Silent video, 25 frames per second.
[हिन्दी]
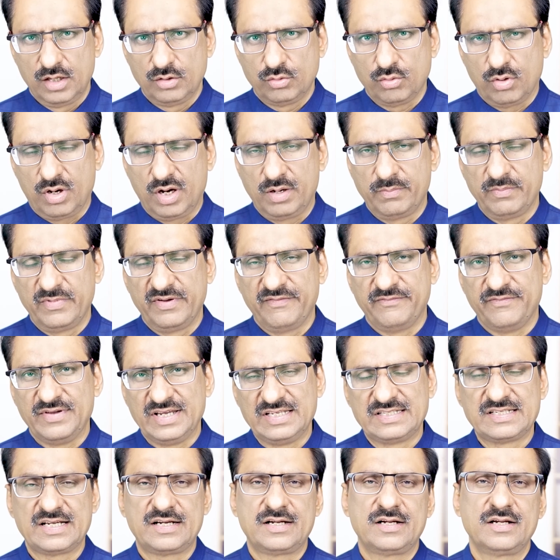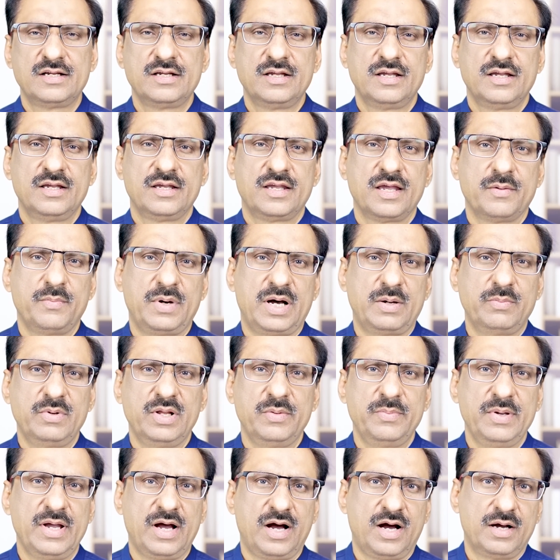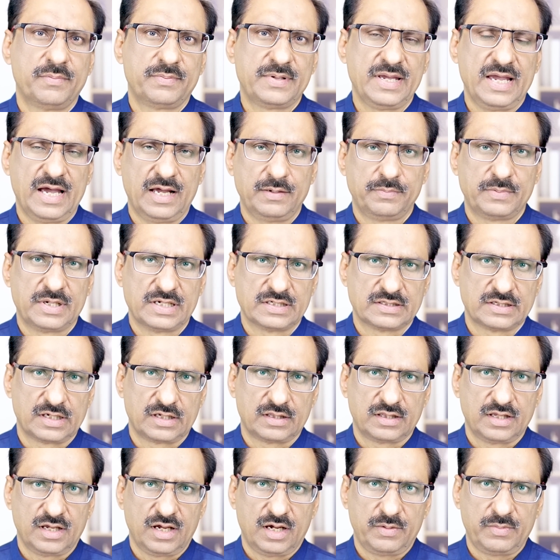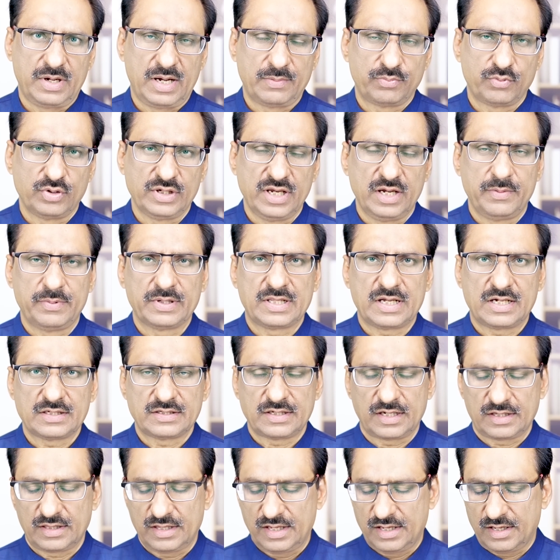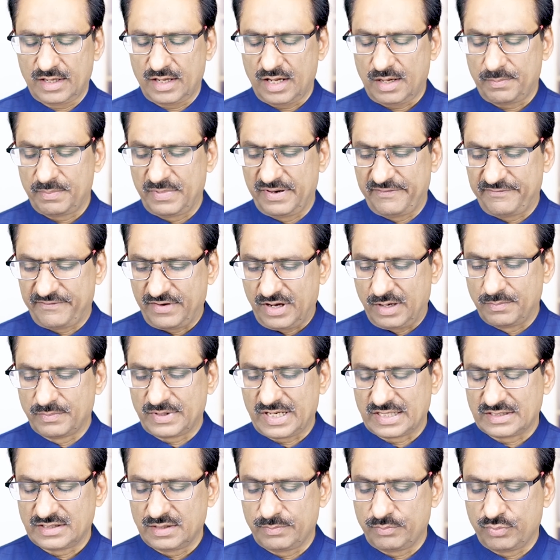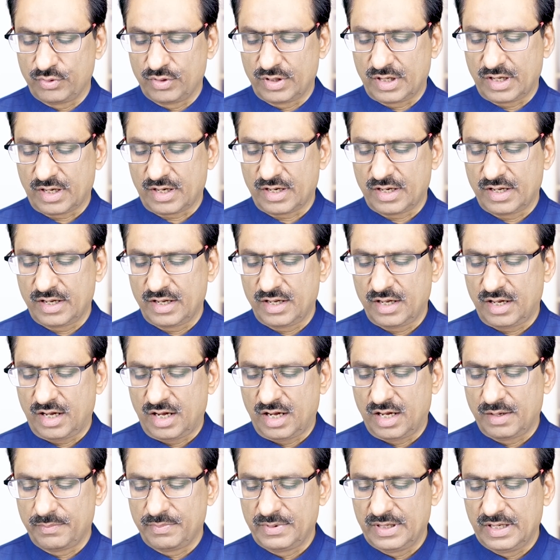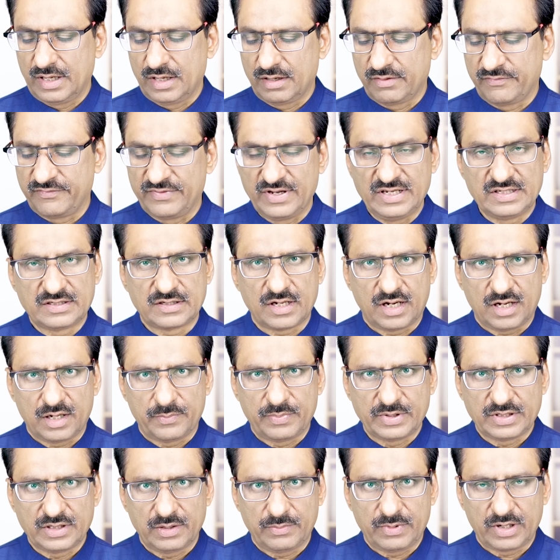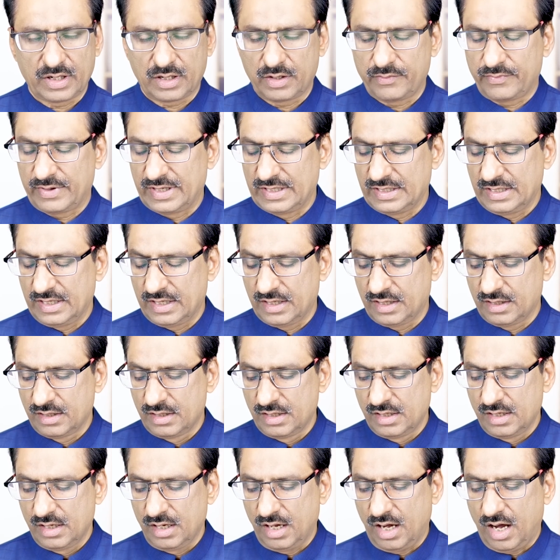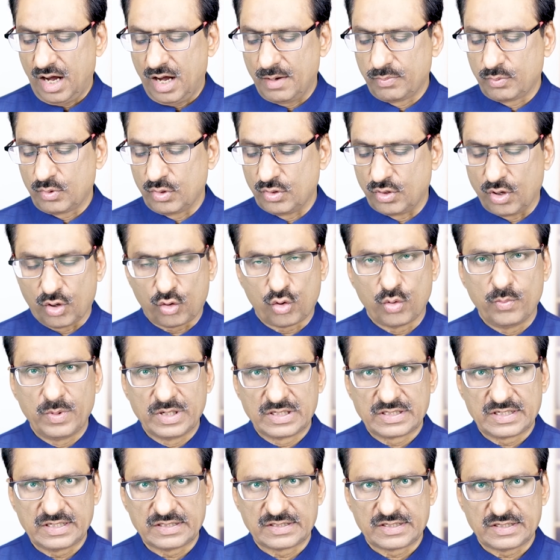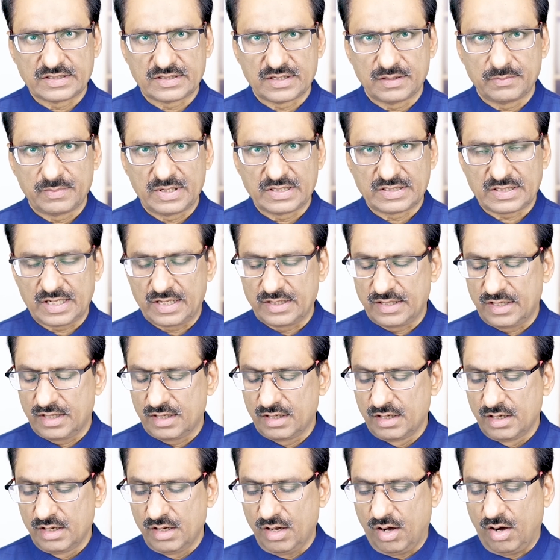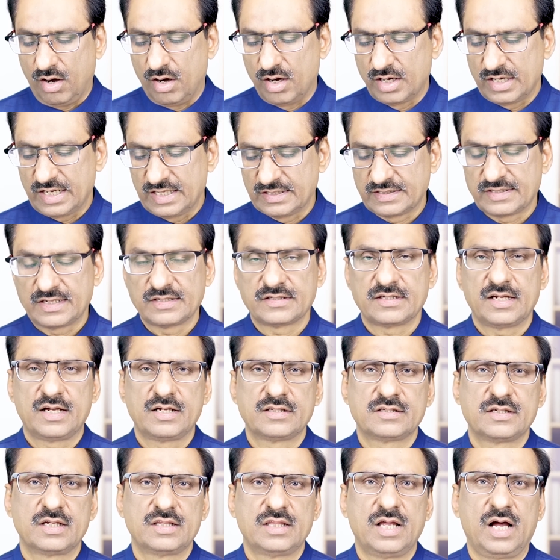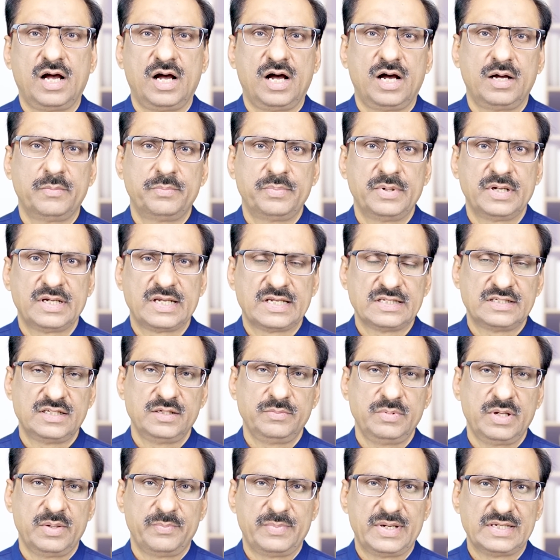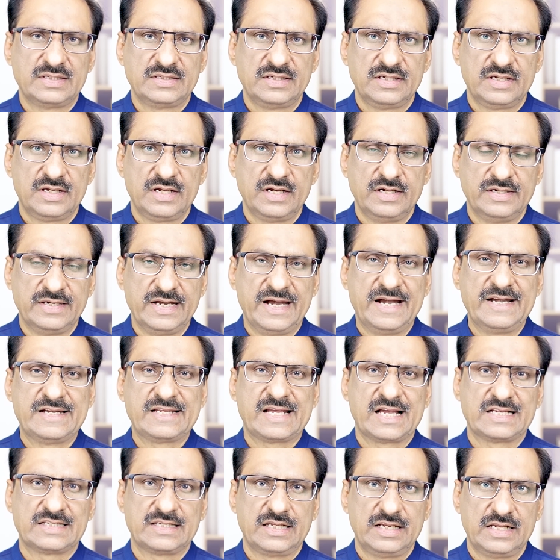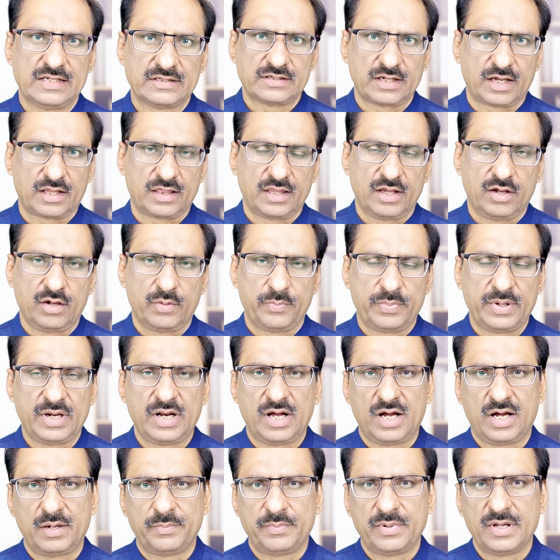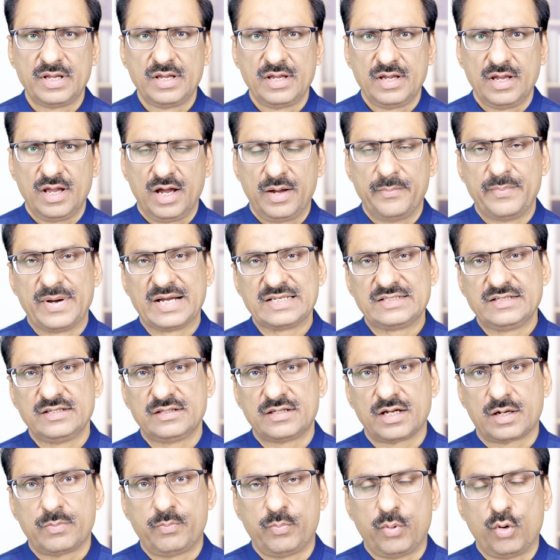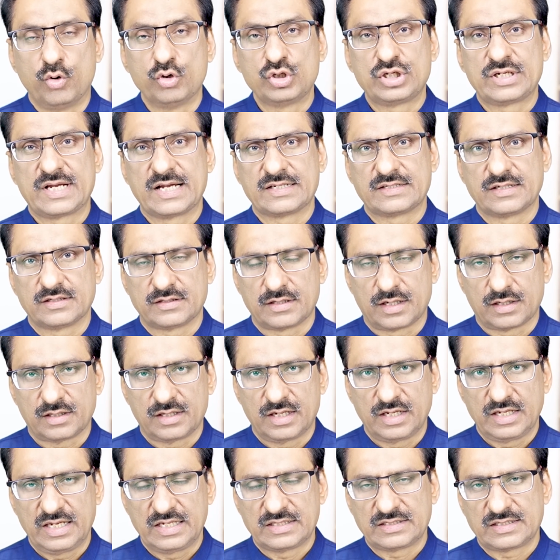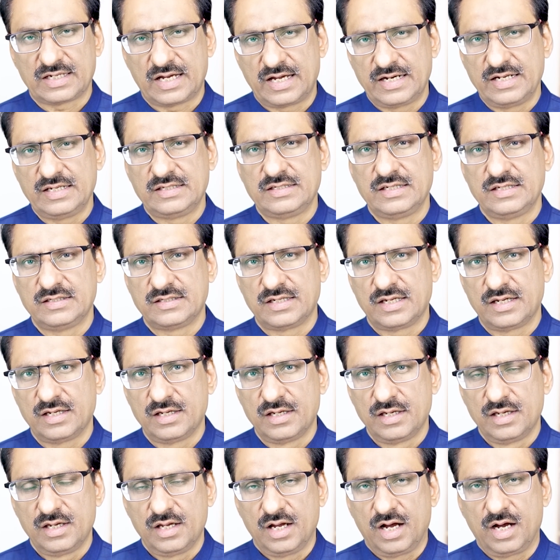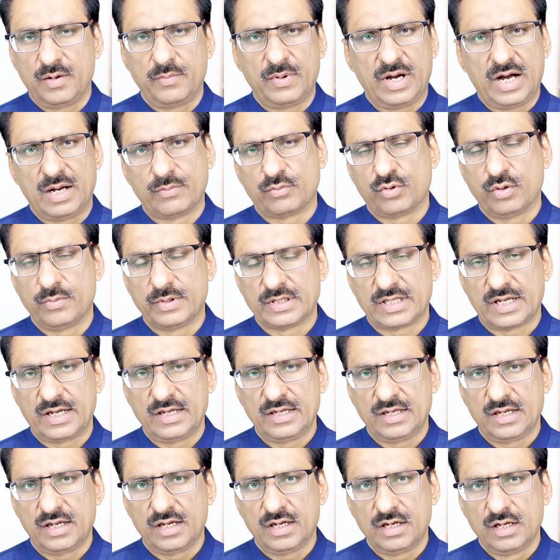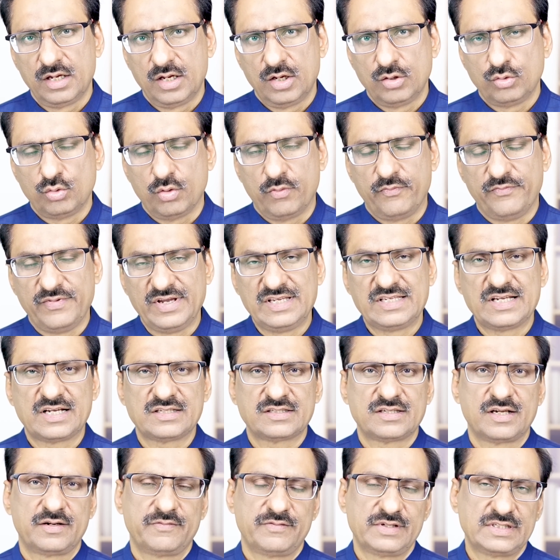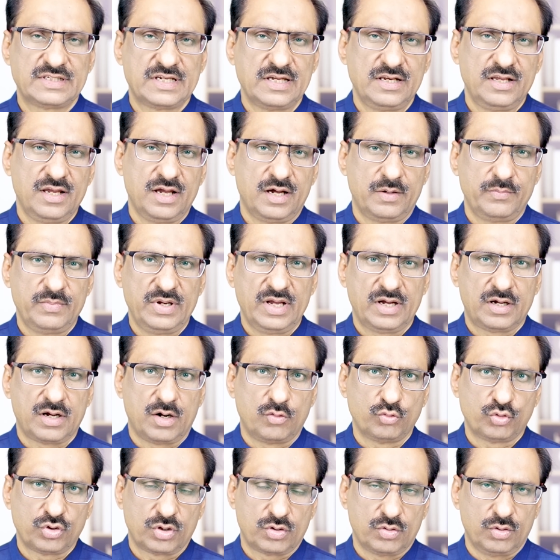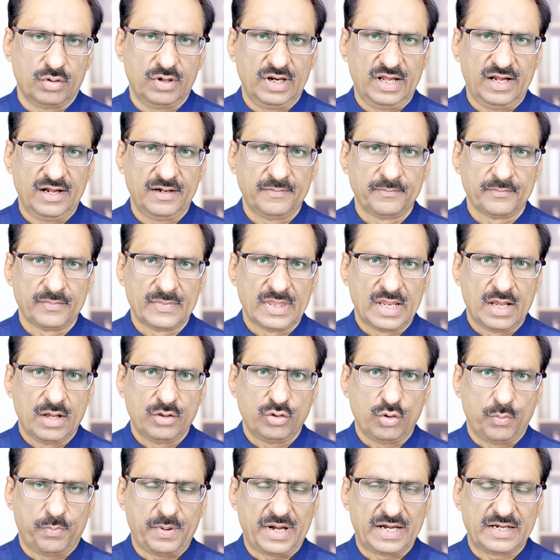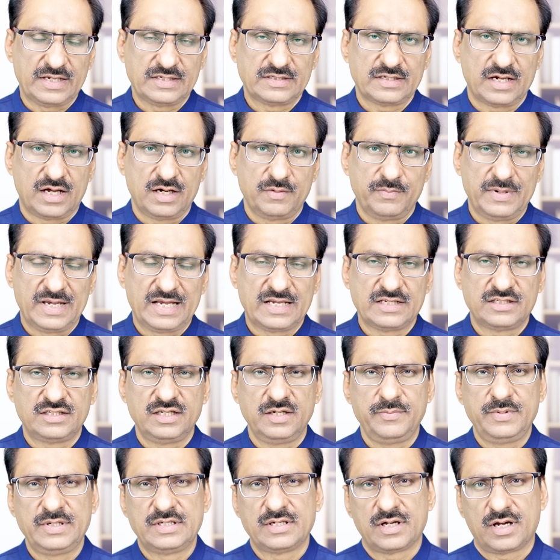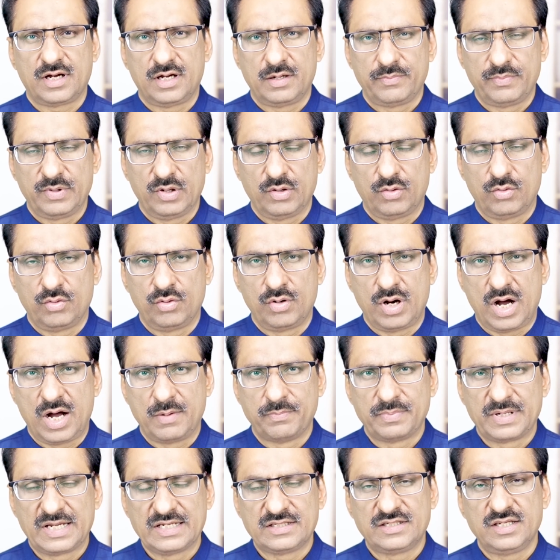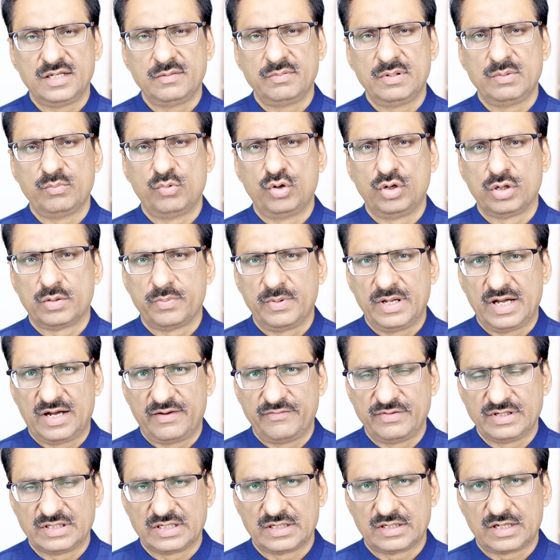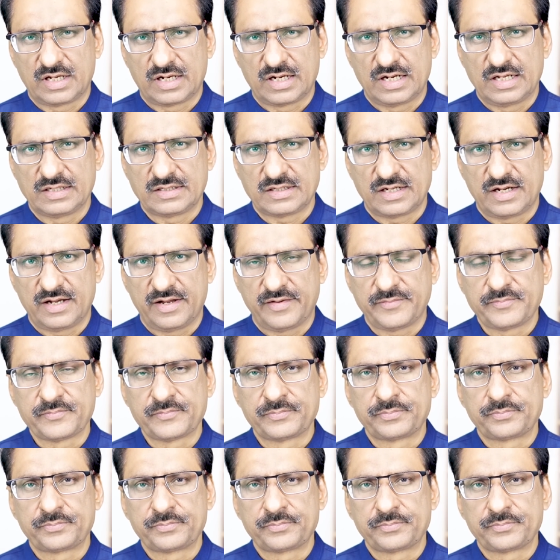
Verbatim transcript: तो हम वीज़ा के मामले में आपकी हेल्प कर सकते हैं हम आपको ये बता सकते हैं कि आपने फॉर्म कैसे पुर करना है आपने फ़ीस कहाँ पे जमा करवानी है आपको डॉक्यूमेंट्स किस किस्म के चाहिए और इसके साथ साथ आप किसी भी एम्बेसी की डेट कैसे सकते हैं और फिर आप एम्बेसी तक पहुँच कैसे सकते हैं ये सारी चीज़ें हम आपको बताएँगे तो वीज़ा सर्विस के लिए हमने एक काउंटर खोला है तो पाकिस्तान में किसी भी जगह पर हों आप किसी भी मुल्क में आप विज़िट करना चाहें